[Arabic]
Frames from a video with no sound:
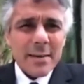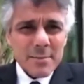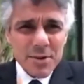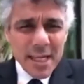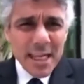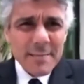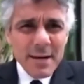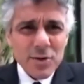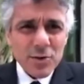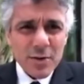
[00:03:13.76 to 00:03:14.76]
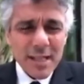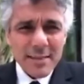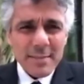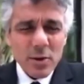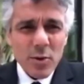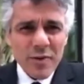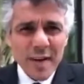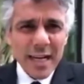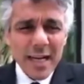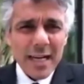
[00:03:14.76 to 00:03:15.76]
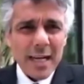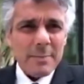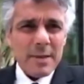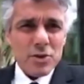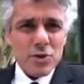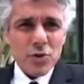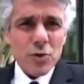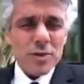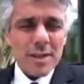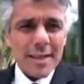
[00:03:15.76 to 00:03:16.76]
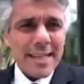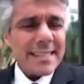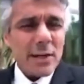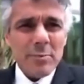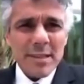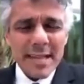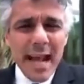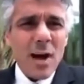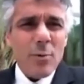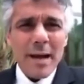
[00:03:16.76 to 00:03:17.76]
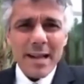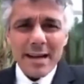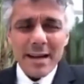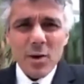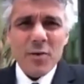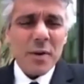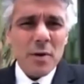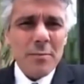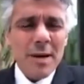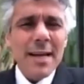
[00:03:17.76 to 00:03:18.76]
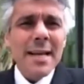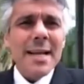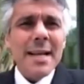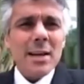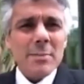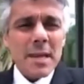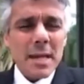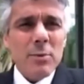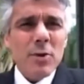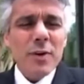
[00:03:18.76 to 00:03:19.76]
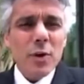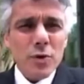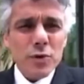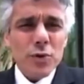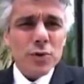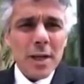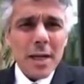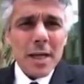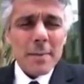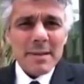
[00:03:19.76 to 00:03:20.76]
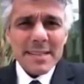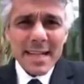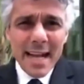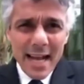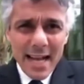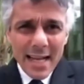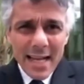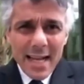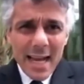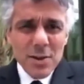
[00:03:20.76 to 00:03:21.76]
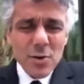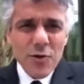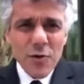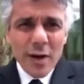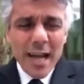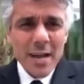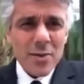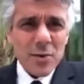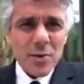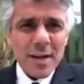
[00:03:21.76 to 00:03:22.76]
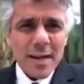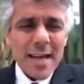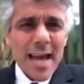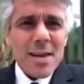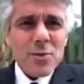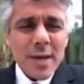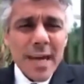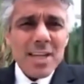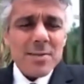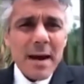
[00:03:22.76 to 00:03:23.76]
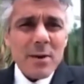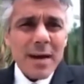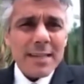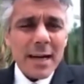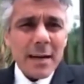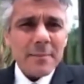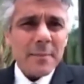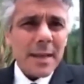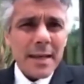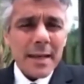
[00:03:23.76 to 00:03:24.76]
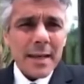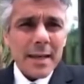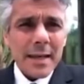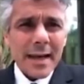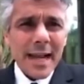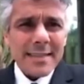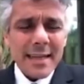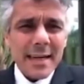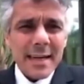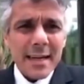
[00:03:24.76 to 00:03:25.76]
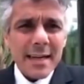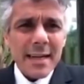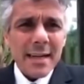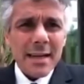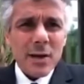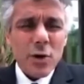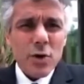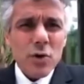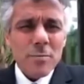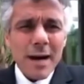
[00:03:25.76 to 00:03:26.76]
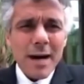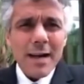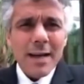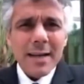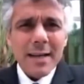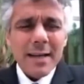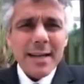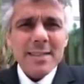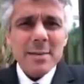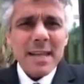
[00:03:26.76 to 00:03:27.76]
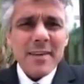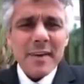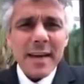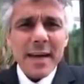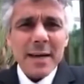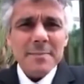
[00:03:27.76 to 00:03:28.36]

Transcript: ماشي كيما الجدود لازم نديروا فرق بين الجدود يعطيهم الصحه وبارك الله فيهم اللي راهم يحموا في الحدود بصح هذو الفوق هذو هذو كاع جماعه واحده العسكر الحكومه لي زوم دافير